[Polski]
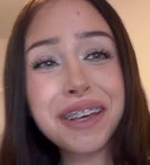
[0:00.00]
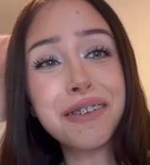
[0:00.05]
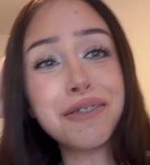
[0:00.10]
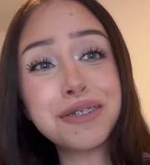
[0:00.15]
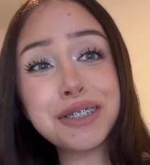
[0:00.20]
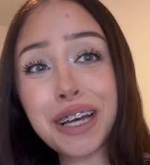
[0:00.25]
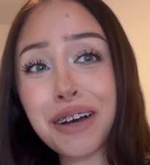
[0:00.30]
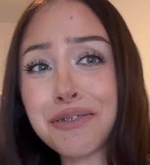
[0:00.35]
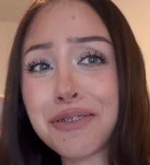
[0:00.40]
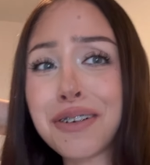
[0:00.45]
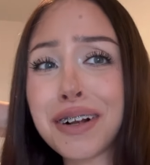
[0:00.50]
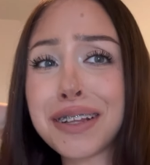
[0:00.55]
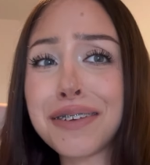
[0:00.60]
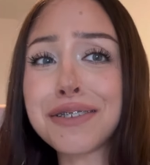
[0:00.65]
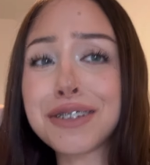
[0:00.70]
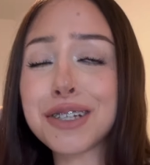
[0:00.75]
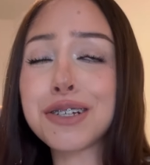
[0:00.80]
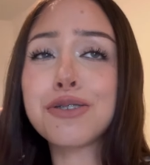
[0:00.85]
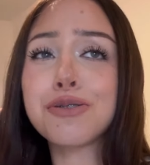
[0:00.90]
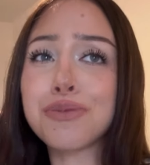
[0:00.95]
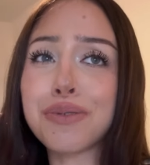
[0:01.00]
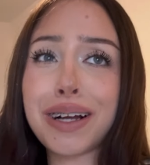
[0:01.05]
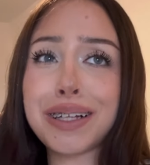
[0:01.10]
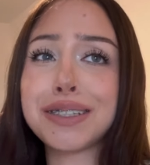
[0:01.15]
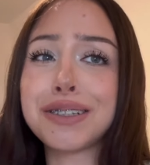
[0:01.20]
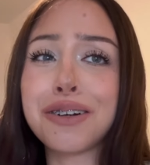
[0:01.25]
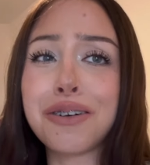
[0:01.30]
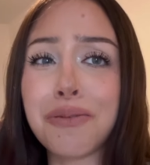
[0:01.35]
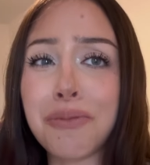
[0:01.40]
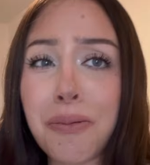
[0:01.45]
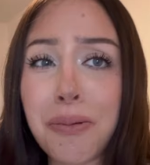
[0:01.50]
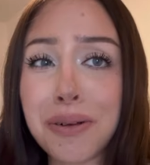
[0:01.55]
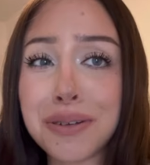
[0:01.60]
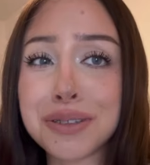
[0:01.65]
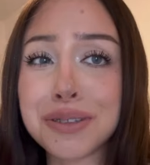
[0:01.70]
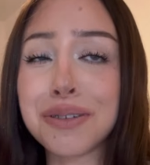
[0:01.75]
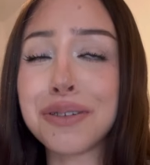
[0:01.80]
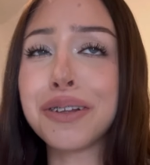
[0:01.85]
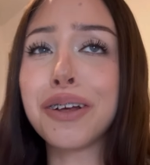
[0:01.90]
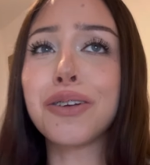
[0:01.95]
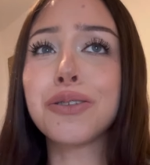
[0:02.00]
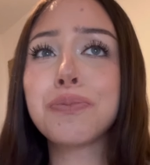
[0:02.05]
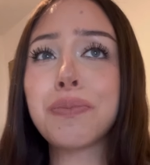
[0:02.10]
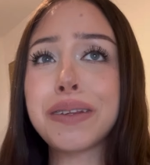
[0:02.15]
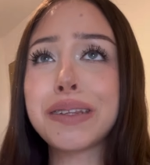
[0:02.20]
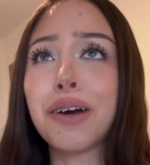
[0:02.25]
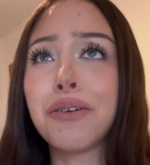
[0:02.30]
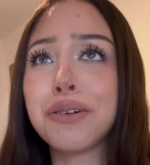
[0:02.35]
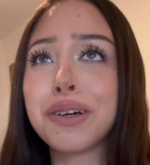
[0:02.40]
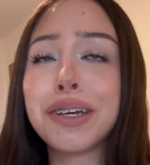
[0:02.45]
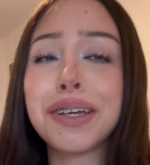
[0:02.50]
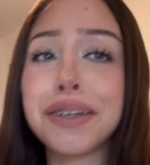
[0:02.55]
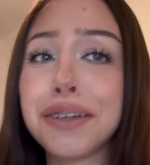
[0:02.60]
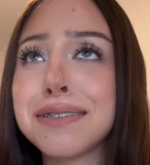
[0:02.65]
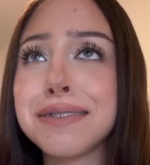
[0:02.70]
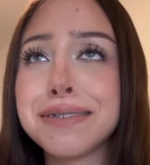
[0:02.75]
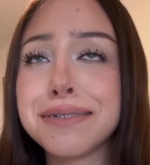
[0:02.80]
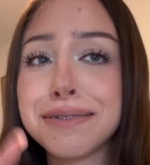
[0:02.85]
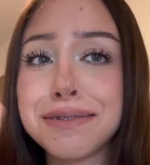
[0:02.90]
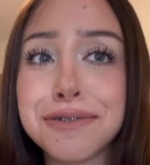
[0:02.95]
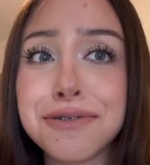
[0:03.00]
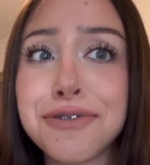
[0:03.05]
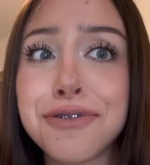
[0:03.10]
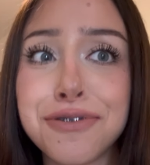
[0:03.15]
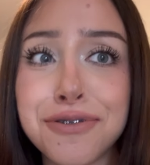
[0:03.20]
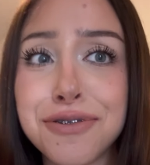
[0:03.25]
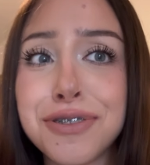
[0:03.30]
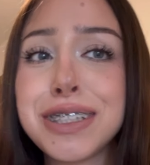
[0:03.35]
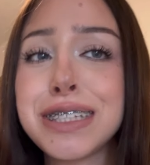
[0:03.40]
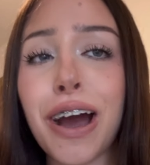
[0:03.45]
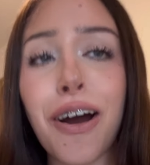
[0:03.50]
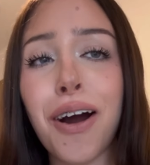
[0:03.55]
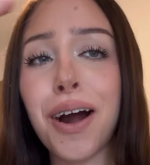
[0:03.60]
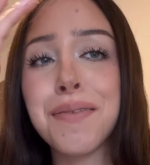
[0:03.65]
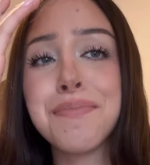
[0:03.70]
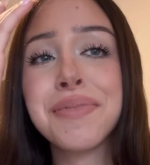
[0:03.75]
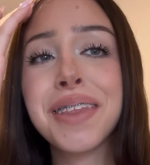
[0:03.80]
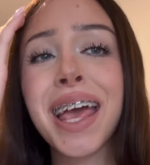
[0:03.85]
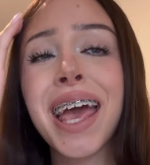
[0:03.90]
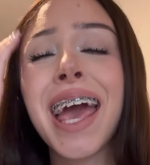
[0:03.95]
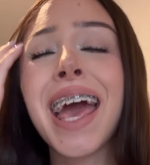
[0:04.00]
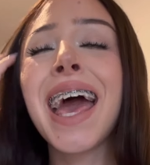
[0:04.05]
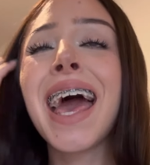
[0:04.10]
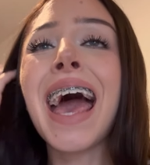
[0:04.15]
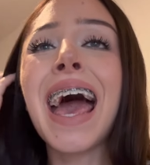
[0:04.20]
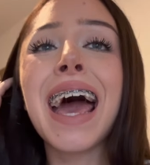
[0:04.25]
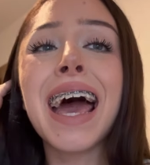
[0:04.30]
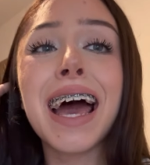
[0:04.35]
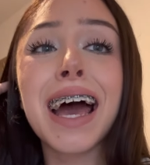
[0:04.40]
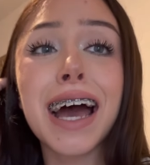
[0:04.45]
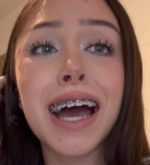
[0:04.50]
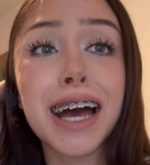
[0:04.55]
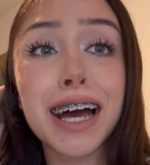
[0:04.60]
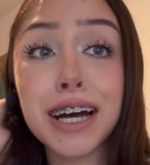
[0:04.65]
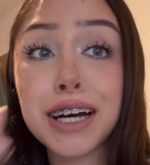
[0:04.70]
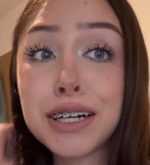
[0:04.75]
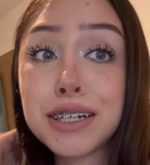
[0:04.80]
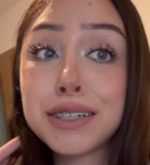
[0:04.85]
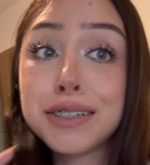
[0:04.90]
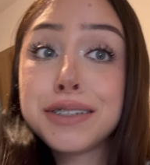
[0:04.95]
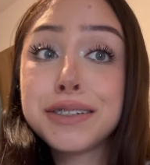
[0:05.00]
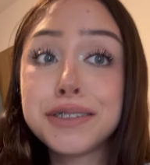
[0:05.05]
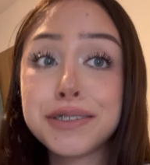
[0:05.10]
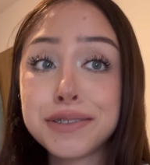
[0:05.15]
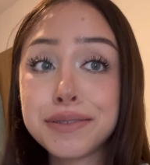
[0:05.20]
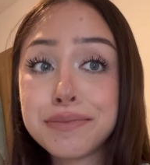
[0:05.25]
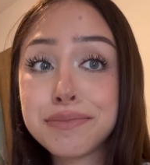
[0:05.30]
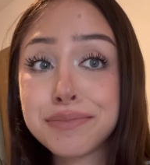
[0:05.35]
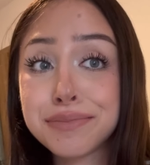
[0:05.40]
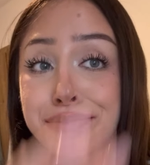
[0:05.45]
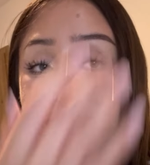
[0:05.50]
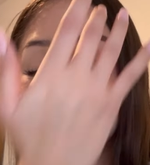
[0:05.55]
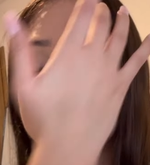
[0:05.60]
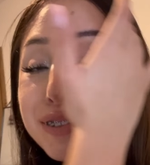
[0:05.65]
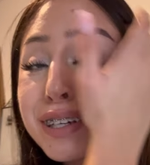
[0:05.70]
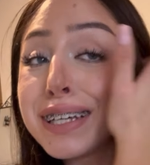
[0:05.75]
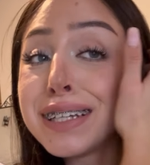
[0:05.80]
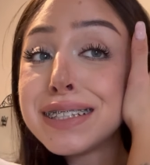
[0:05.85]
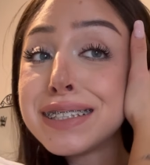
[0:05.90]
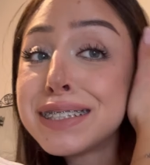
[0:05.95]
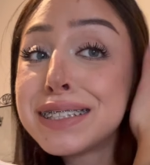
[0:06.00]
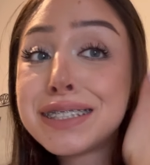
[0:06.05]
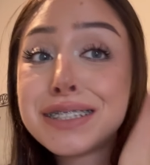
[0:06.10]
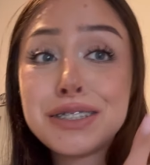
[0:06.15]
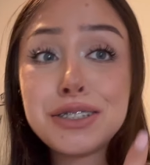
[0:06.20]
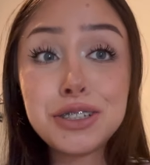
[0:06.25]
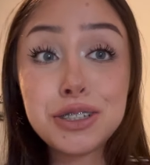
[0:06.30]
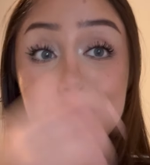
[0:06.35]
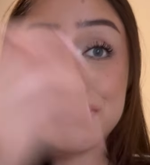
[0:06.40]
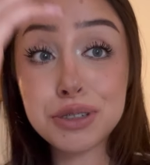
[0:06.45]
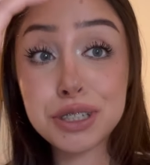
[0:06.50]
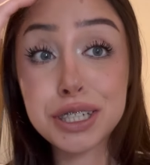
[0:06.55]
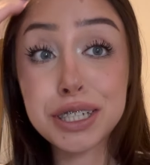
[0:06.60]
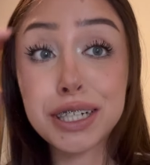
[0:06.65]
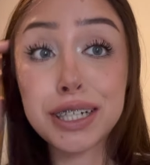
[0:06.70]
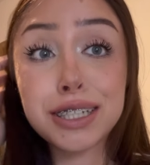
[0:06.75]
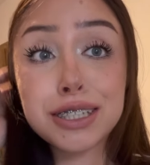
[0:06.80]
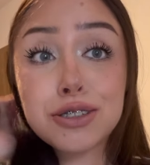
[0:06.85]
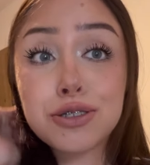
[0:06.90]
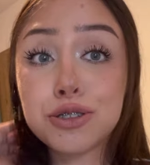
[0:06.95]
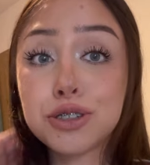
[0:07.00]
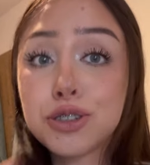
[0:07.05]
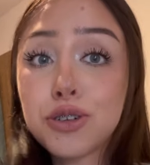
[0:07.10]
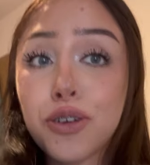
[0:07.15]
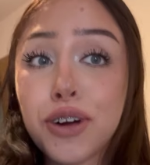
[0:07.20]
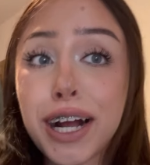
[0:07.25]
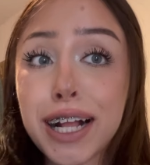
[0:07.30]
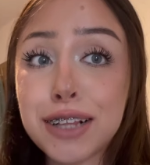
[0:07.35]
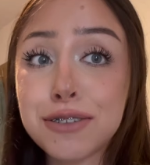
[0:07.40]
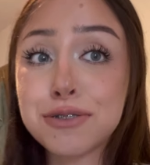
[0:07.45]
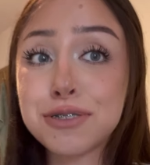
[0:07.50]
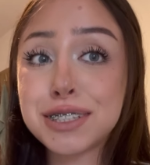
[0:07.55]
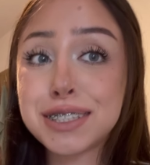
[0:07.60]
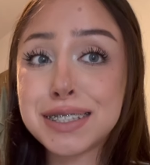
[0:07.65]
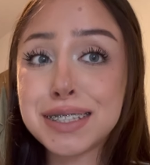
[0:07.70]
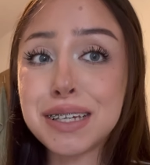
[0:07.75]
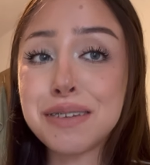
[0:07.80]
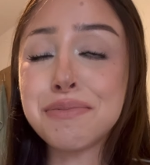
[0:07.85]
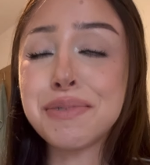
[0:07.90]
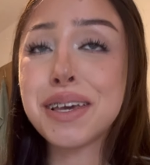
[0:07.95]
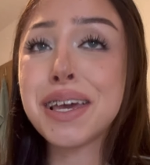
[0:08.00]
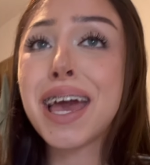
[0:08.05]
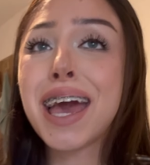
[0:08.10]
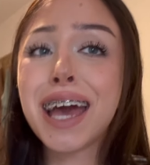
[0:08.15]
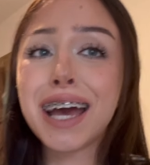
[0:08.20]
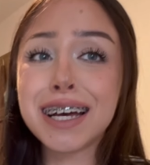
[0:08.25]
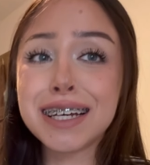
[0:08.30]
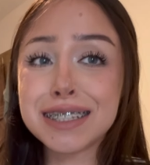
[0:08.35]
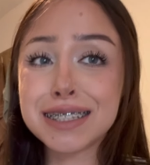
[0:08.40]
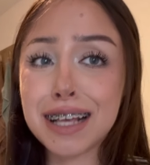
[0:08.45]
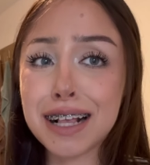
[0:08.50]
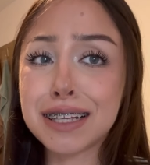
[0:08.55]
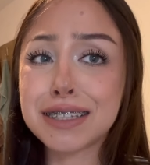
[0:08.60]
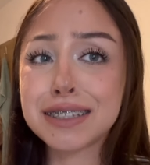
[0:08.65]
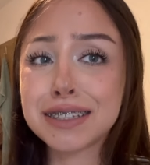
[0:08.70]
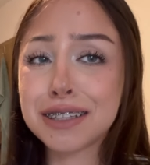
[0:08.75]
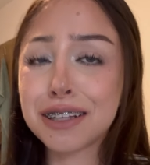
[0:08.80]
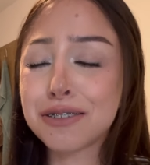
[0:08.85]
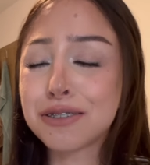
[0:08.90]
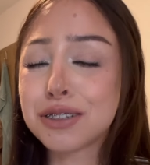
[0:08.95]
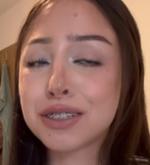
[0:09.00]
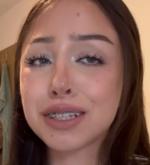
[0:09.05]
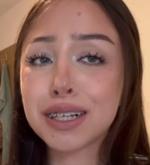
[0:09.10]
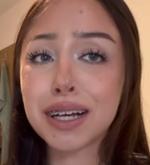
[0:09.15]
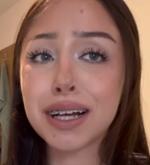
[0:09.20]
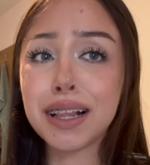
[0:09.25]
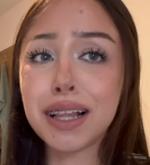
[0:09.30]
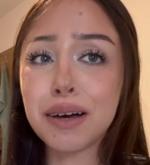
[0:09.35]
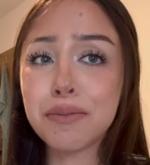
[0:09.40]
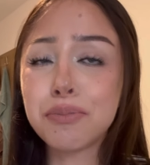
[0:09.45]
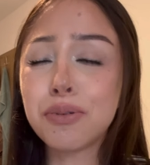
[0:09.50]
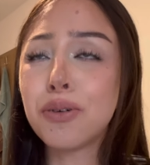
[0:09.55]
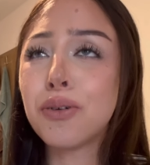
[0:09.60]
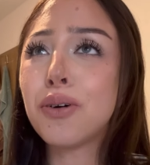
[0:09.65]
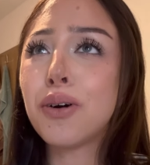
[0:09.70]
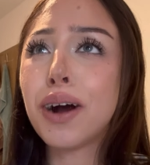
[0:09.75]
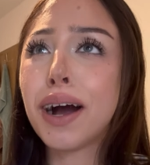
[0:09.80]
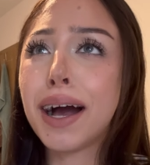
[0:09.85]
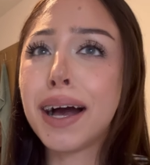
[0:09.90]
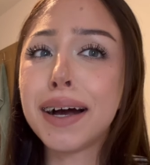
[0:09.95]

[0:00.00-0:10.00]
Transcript: nie musiałam w ogóle nawet ich szukać, tylko po prostu one odpadały i widziałam. Yy, więc dziś muszę coś ogarnąć z nimi. Yy, zaraz idę do sklepu, yy,